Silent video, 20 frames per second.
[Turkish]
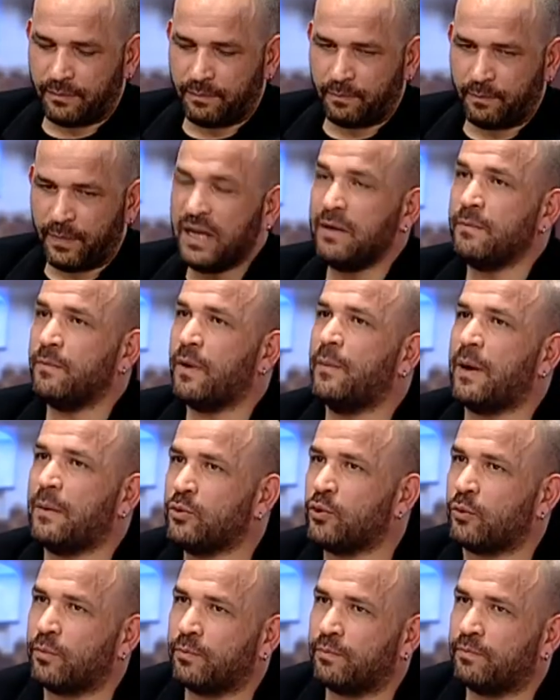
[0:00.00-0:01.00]
benim babam
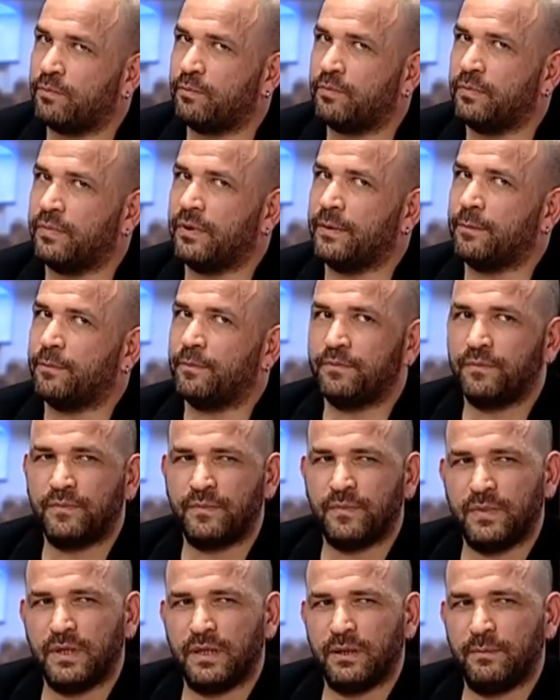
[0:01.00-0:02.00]
çok
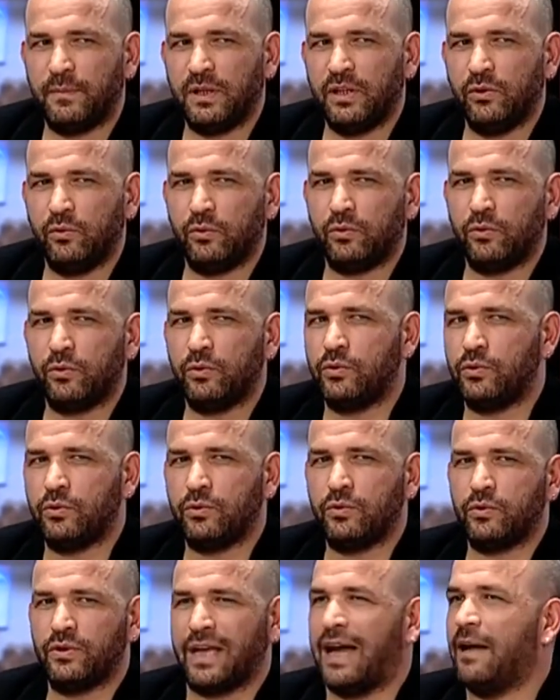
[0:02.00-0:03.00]

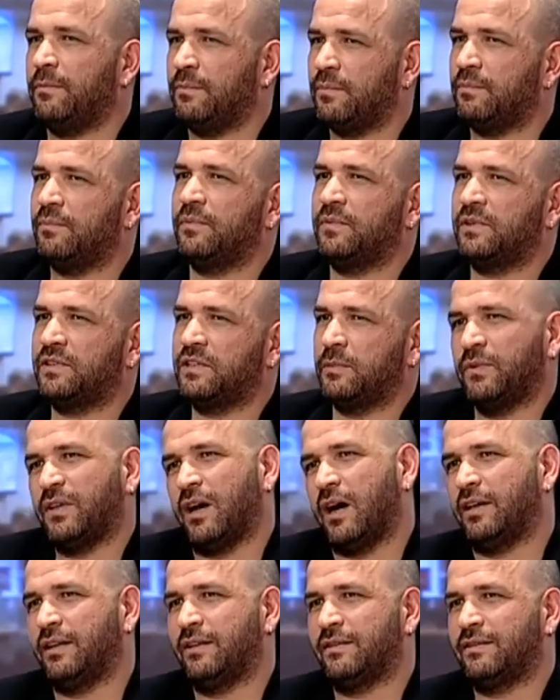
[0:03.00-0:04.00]
1900 yani şimdi
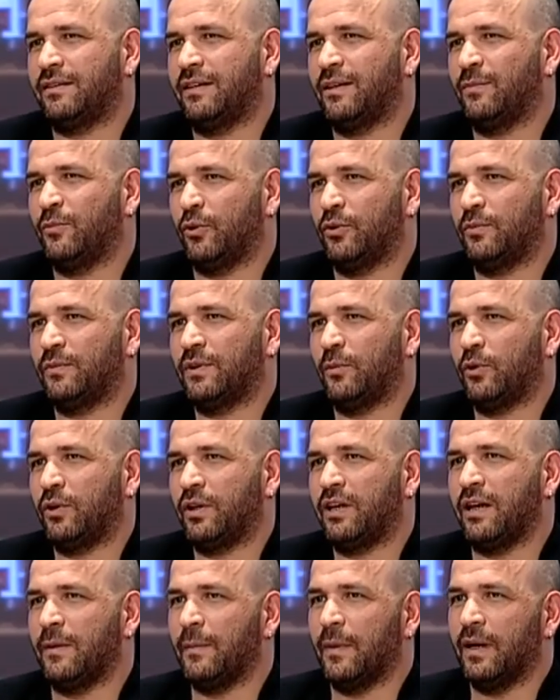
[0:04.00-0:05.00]
tarihi hatırlamıyorum tam
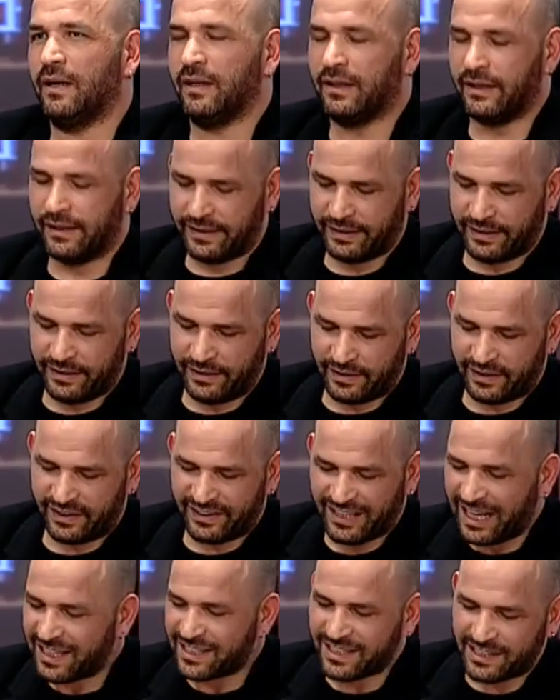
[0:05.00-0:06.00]
olarak ama e,
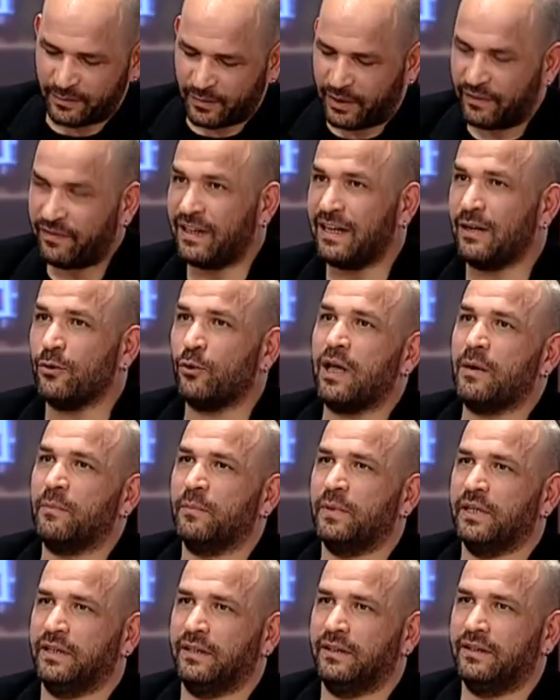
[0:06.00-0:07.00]
Taksim'de falan olan
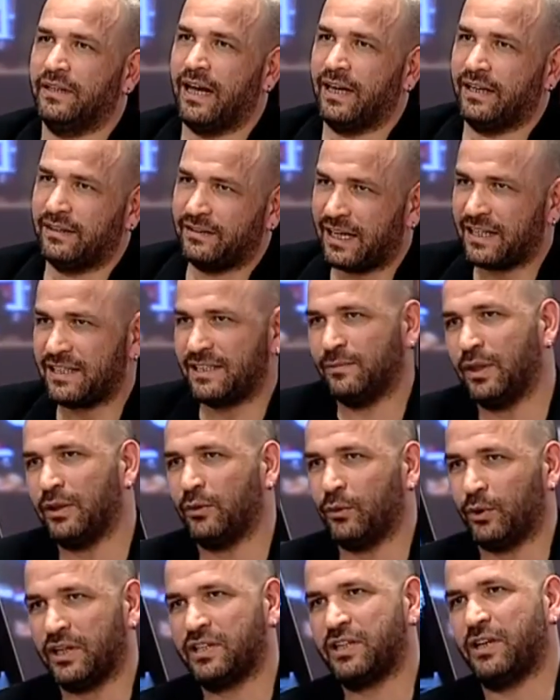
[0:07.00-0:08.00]
biri. Yani Taksim'de
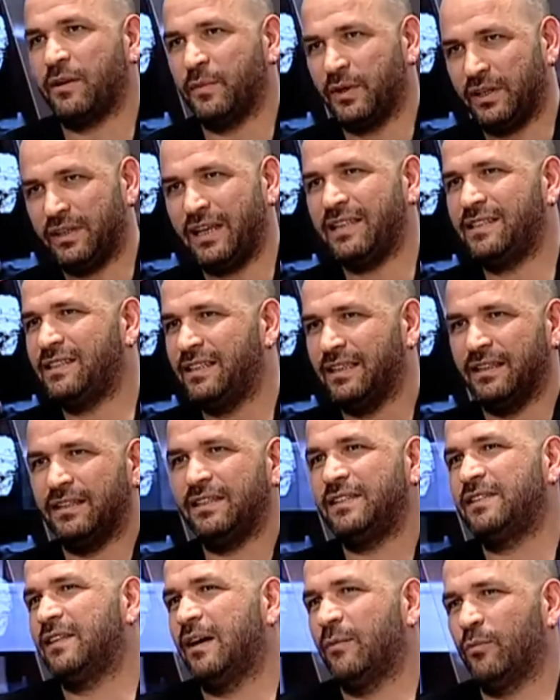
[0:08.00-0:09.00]
dolaşan biri. Eski
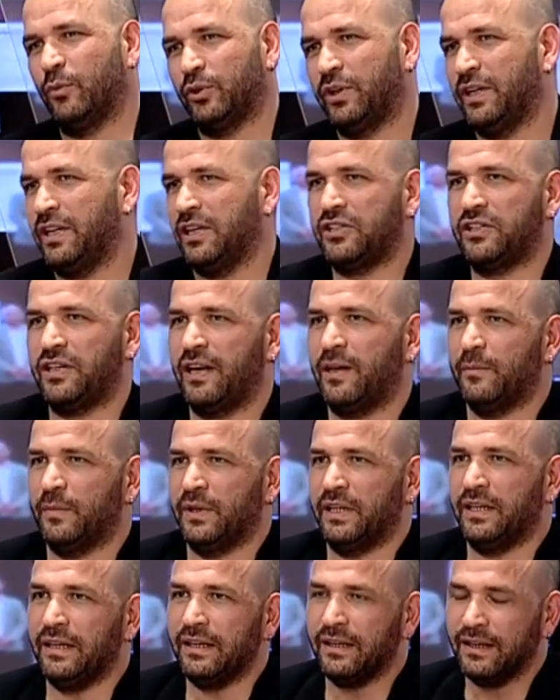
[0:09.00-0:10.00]
İstanbul'da yaşayan
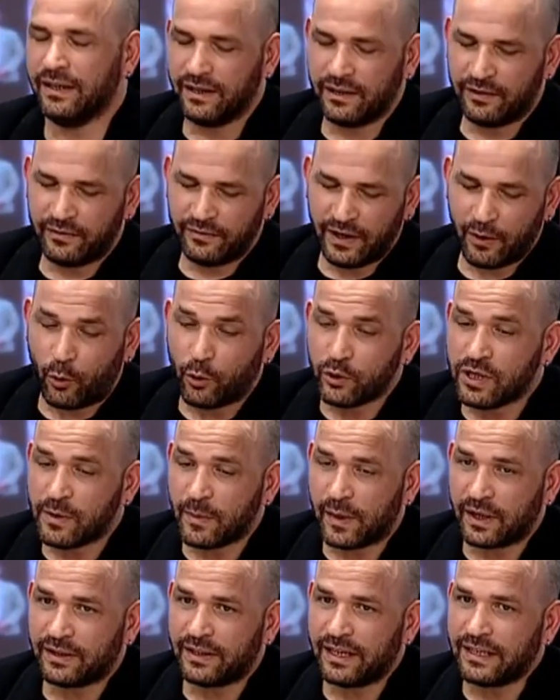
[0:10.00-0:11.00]
biri. Ve o
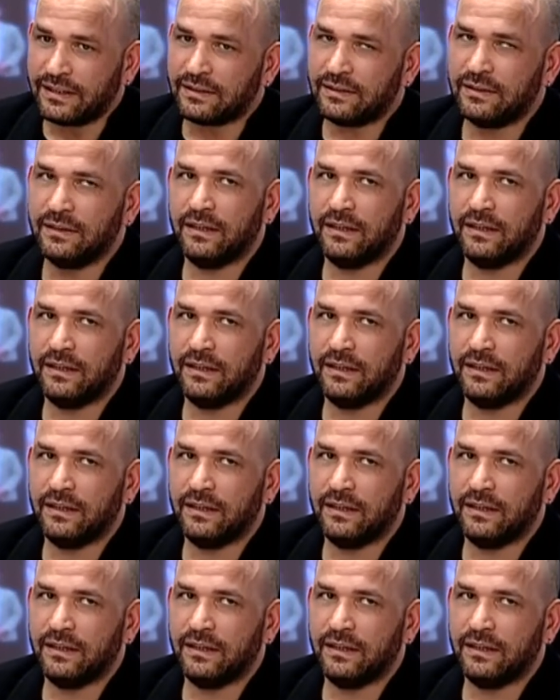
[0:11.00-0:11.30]
zamanlar